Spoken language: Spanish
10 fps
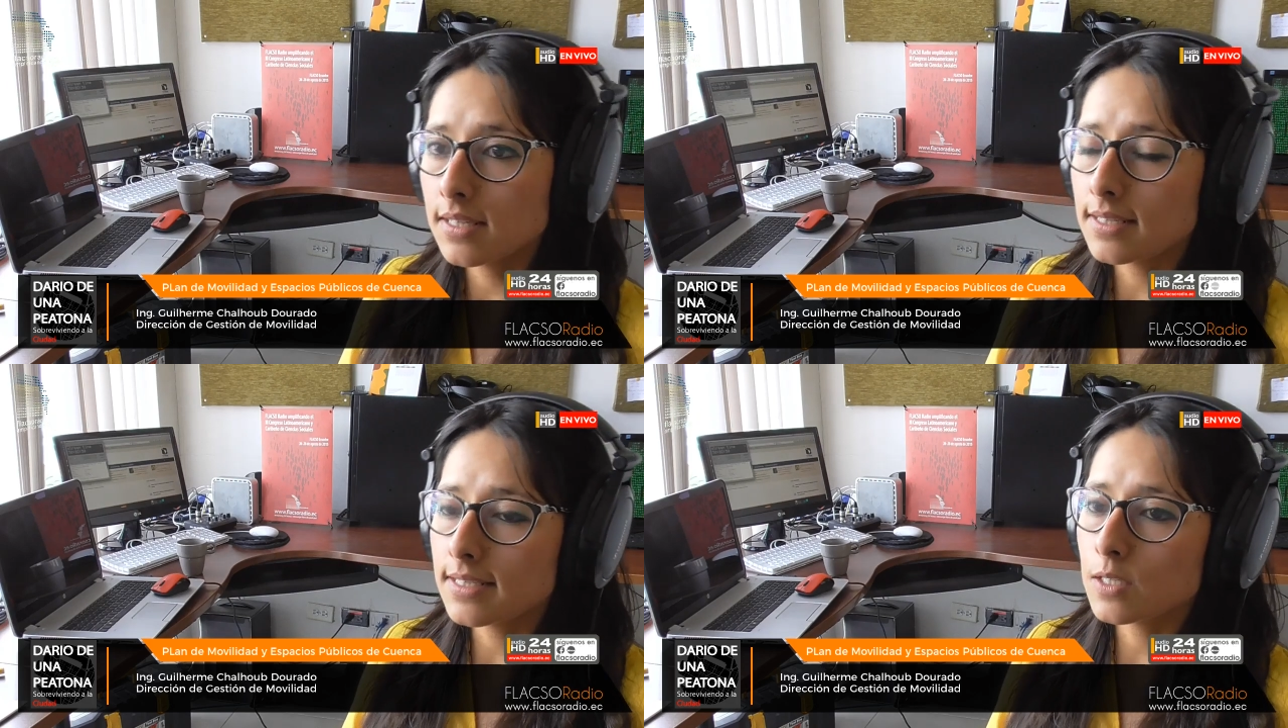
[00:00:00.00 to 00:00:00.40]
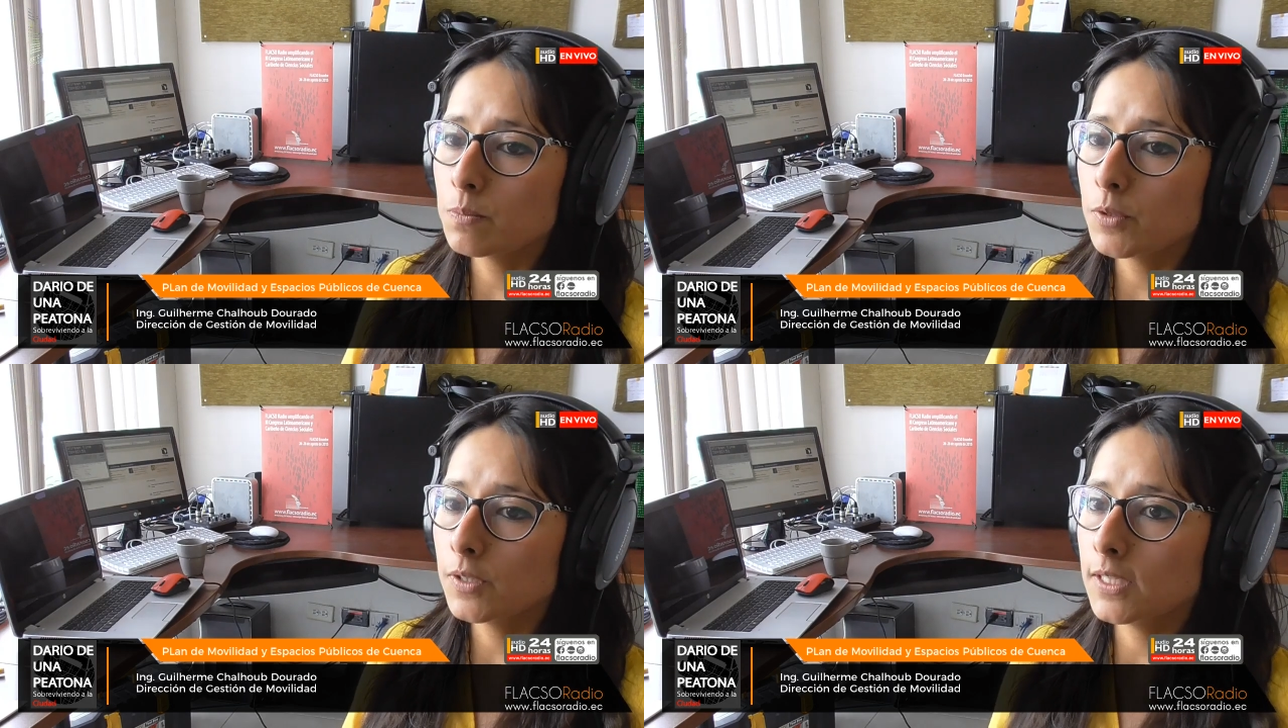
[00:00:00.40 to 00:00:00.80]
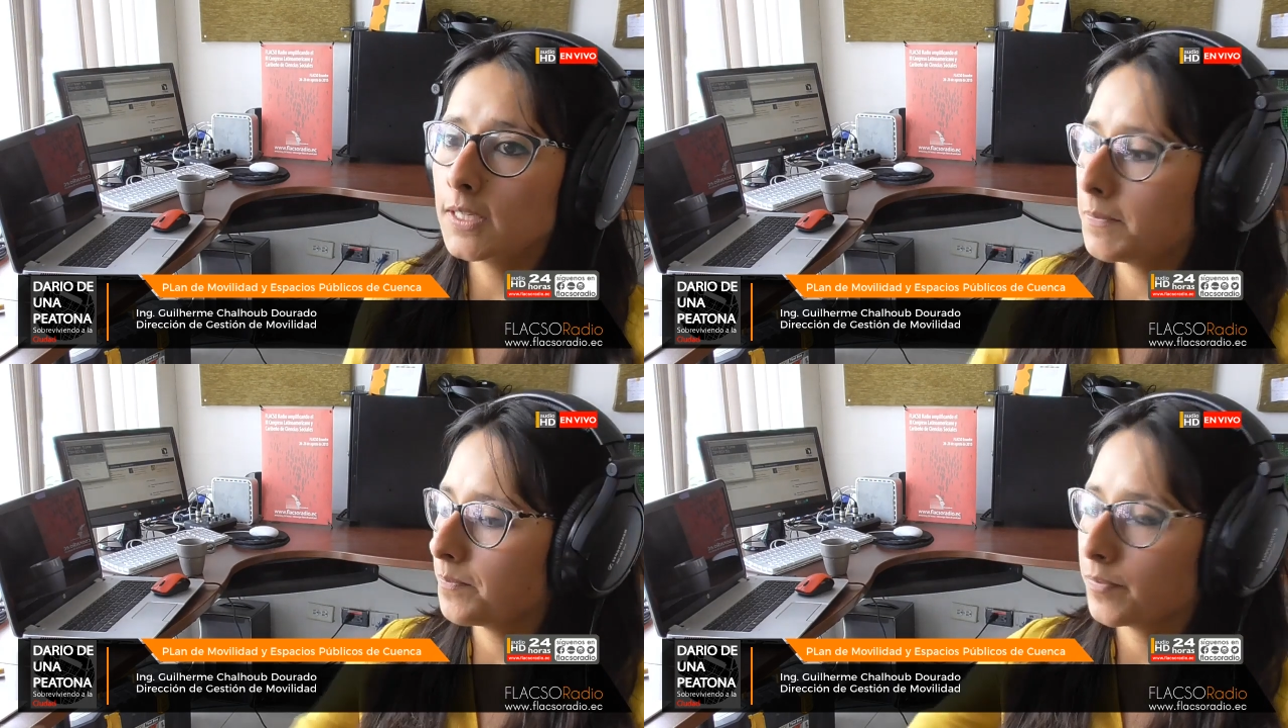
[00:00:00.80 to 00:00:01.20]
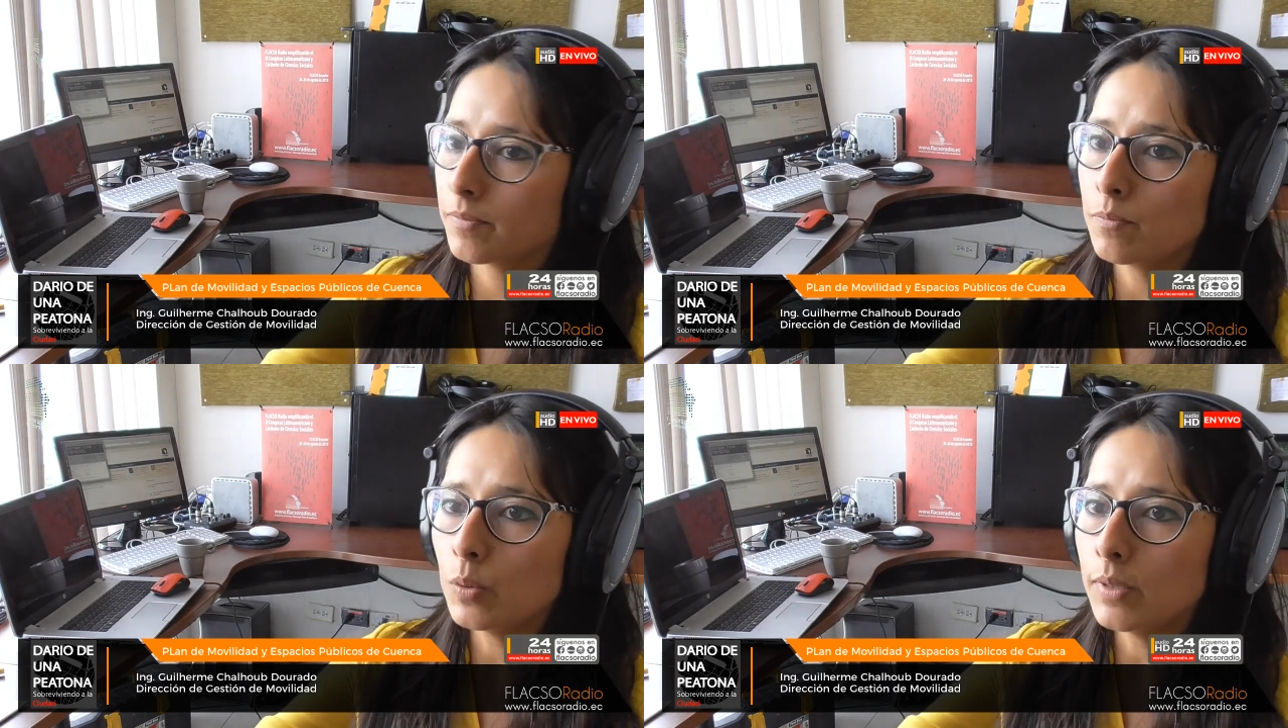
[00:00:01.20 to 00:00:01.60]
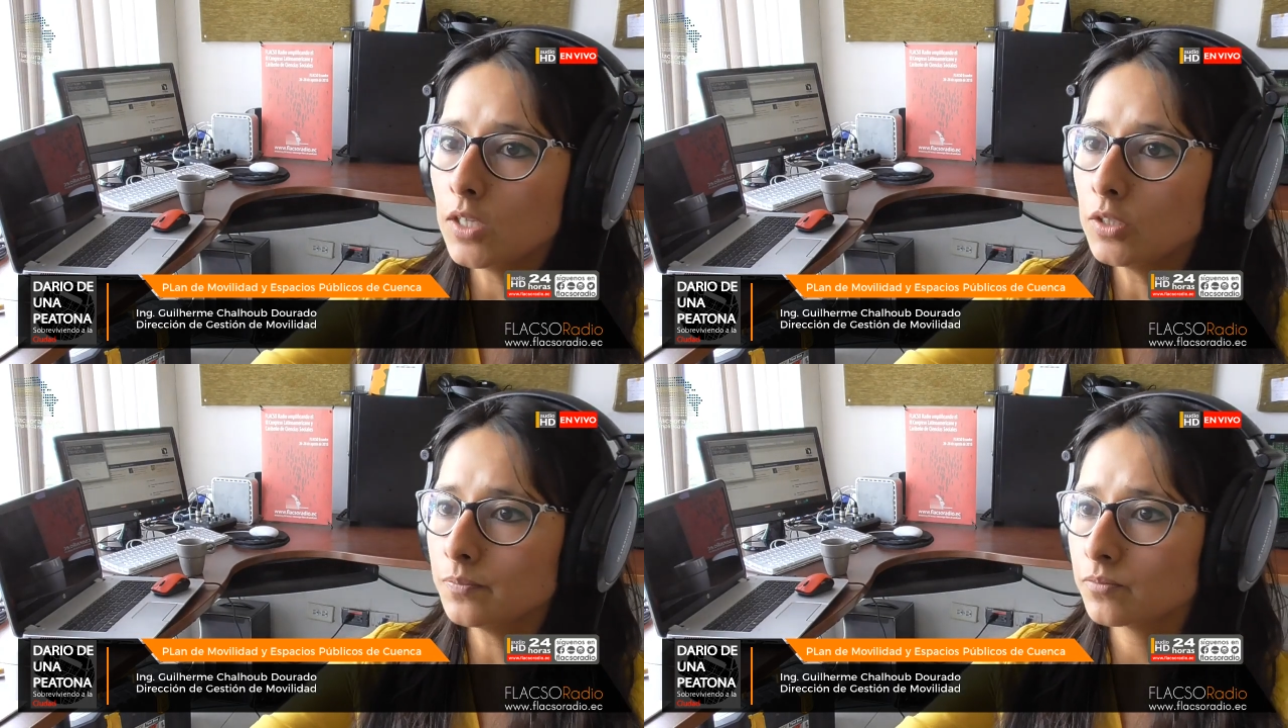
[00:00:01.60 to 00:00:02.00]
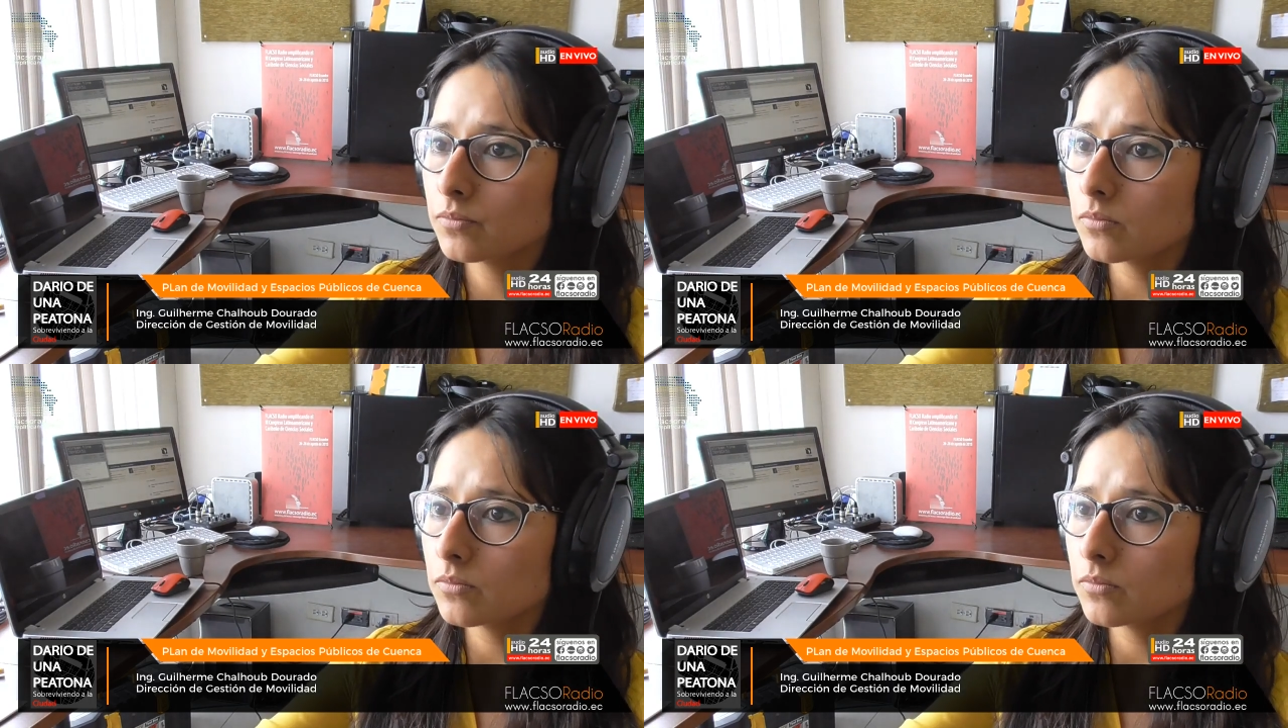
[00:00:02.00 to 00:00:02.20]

desde el transporte em, público.